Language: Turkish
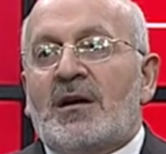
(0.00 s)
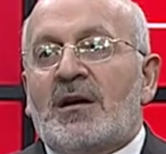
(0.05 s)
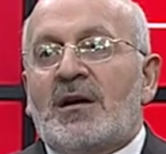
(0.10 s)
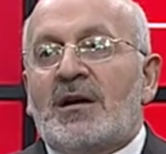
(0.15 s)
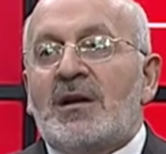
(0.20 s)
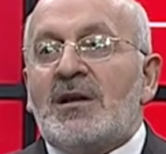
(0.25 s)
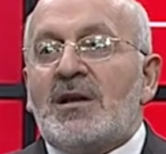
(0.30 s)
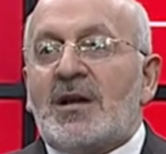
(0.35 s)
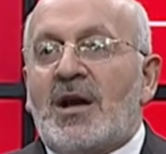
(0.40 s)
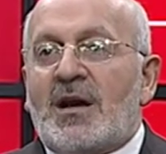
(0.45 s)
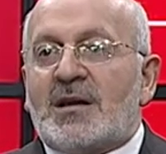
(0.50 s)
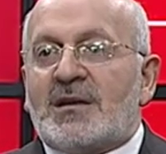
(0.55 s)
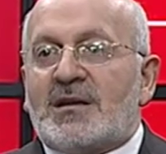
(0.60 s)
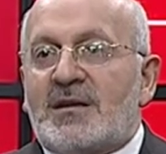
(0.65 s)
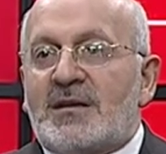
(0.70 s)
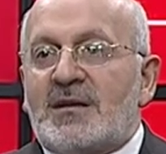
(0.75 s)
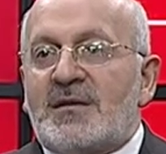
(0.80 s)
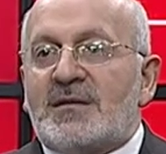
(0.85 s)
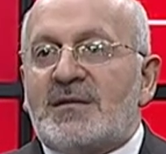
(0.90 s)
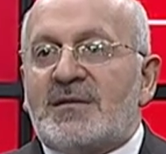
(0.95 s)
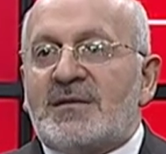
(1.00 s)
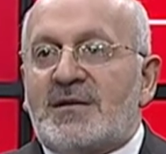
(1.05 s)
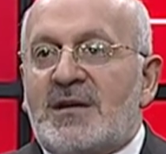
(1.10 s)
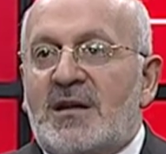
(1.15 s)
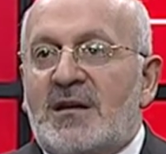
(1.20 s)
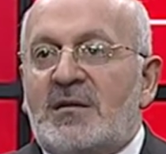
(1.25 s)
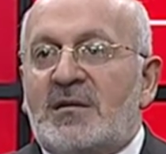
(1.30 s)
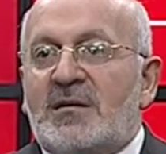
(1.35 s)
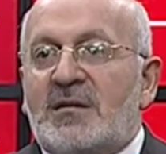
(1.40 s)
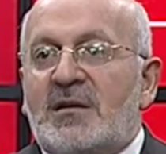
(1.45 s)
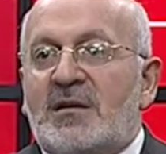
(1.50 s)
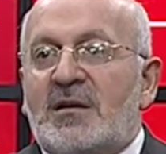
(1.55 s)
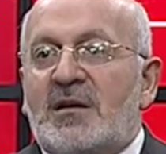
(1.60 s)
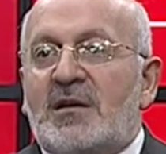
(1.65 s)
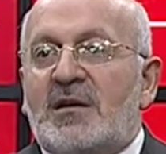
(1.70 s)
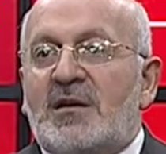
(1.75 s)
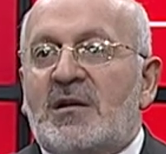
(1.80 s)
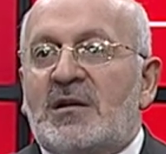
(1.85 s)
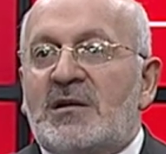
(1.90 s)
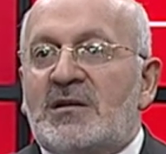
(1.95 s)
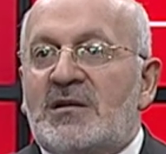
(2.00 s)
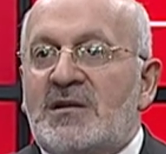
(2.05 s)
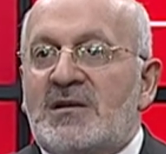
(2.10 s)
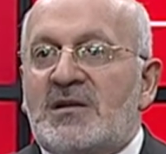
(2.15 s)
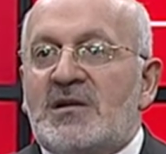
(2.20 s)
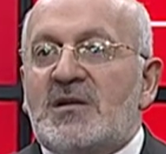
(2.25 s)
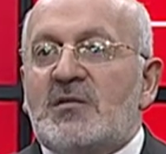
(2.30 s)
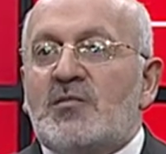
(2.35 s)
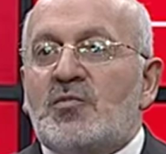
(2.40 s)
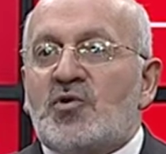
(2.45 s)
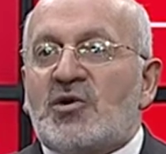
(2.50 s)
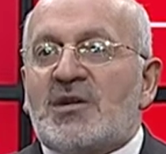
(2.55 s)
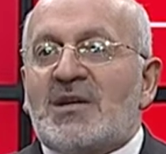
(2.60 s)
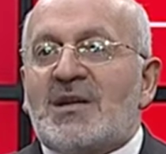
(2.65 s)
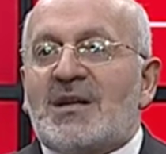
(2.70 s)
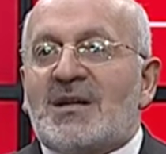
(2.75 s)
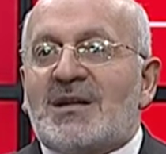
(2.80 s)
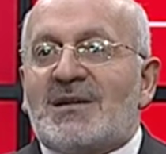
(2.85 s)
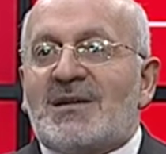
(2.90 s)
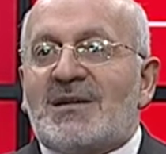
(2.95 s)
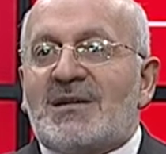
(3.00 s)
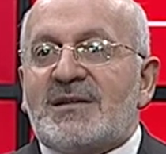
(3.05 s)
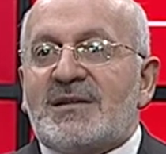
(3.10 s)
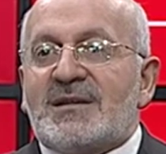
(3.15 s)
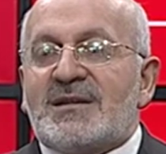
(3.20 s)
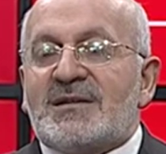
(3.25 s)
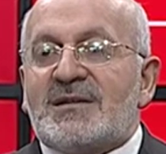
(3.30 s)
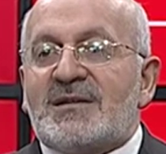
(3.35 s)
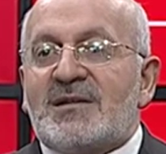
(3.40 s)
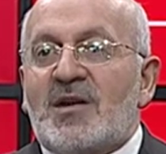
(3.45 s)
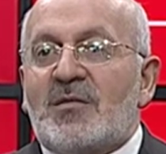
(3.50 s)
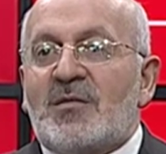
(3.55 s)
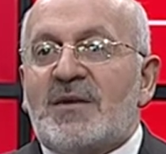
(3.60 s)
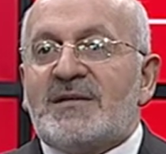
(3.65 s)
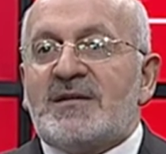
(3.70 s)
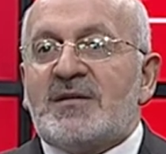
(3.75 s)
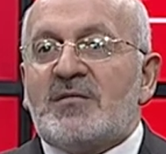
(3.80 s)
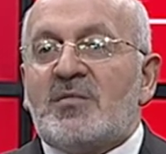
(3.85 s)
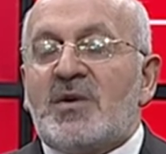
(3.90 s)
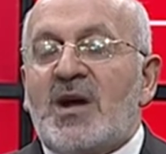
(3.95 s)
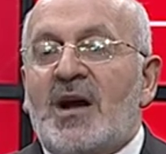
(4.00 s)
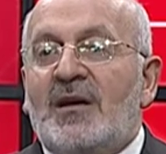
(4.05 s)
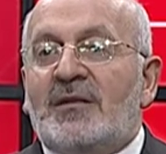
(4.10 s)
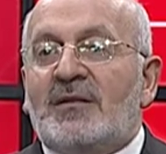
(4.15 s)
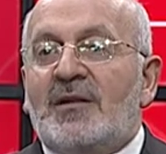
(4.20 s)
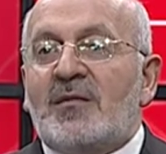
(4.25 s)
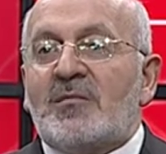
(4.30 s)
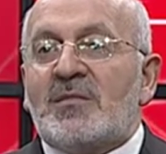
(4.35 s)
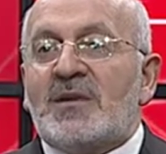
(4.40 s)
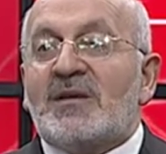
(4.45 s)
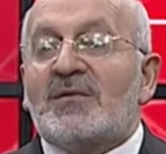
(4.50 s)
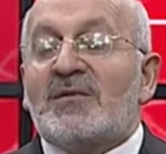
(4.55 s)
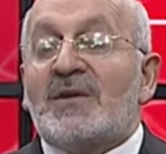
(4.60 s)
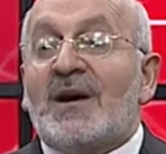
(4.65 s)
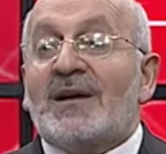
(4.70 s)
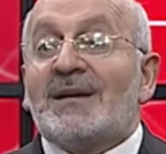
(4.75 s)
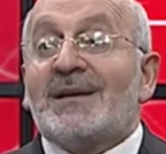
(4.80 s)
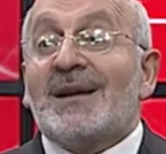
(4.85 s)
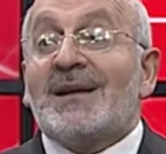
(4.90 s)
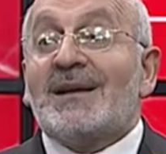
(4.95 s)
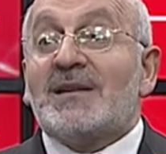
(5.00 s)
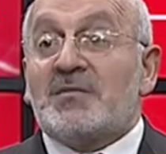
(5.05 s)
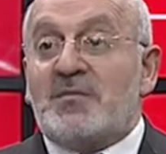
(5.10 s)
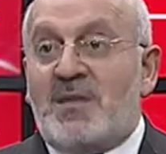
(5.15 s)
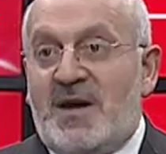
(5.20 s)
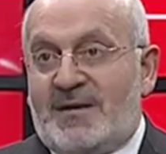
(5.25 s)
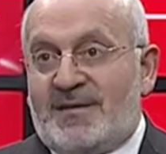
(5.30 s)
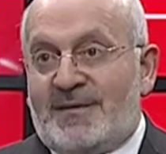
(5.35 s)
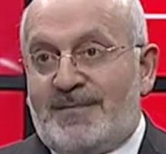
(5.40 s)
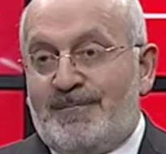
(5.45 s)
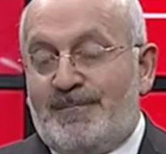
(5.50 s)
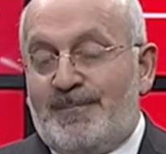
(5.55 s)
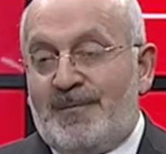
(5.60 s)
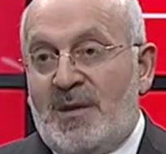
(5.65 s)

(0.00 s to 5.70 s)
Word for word: illaki sen e, dizini bükerek kılacaksın demesi bir anlam ifade etmez.